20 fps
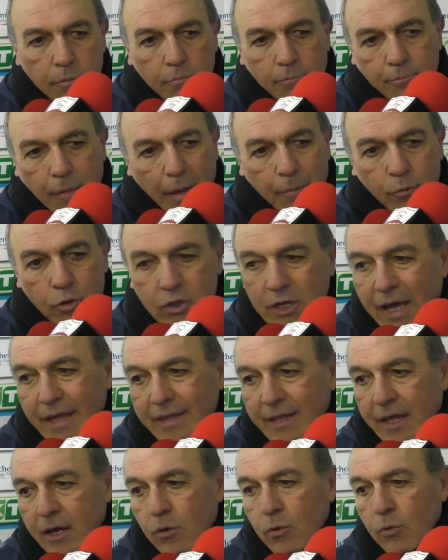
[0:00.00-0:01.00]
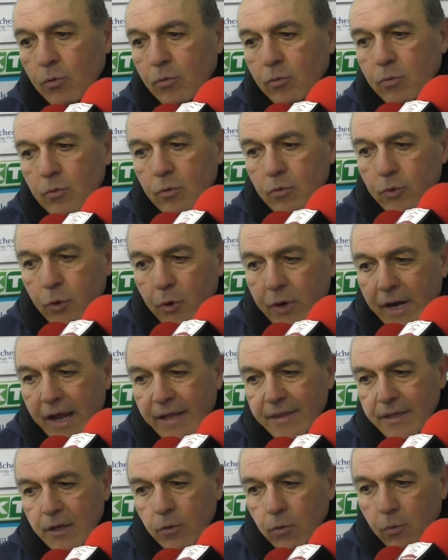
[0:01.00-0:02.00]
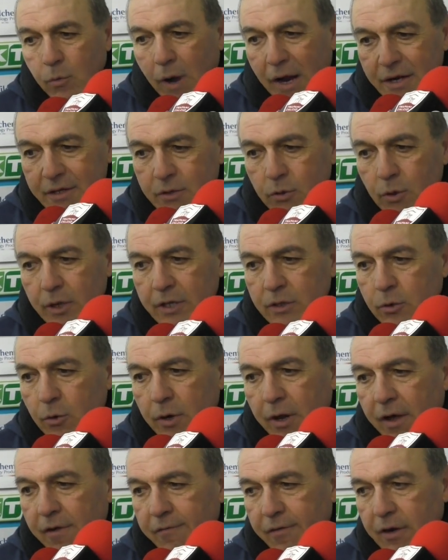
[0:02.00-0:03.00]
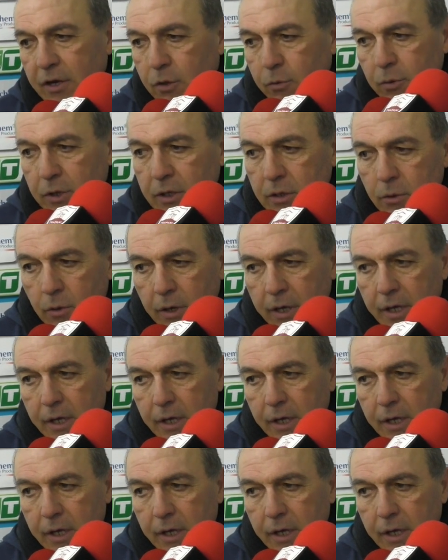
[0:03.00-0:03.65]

ma Moscagli era un, un, tornante, un quarto che tornava a fare il quinto,